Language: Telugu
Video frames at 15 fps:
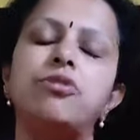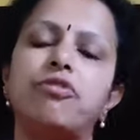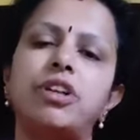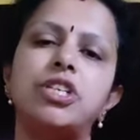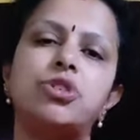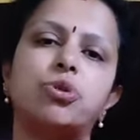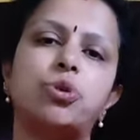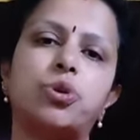
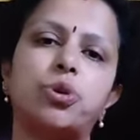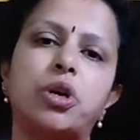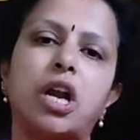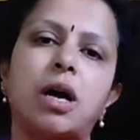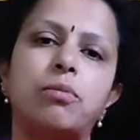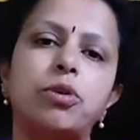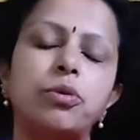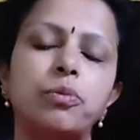
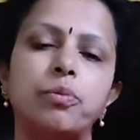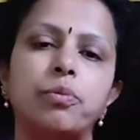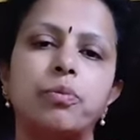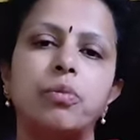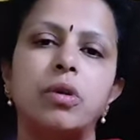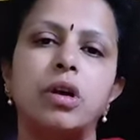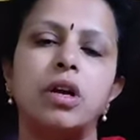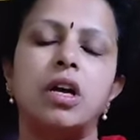వించుకుంటున్నాము
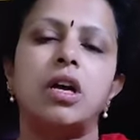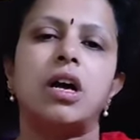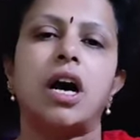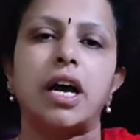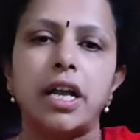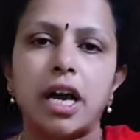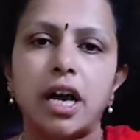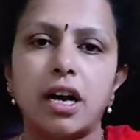
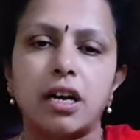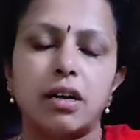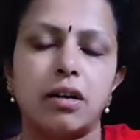అయ్యా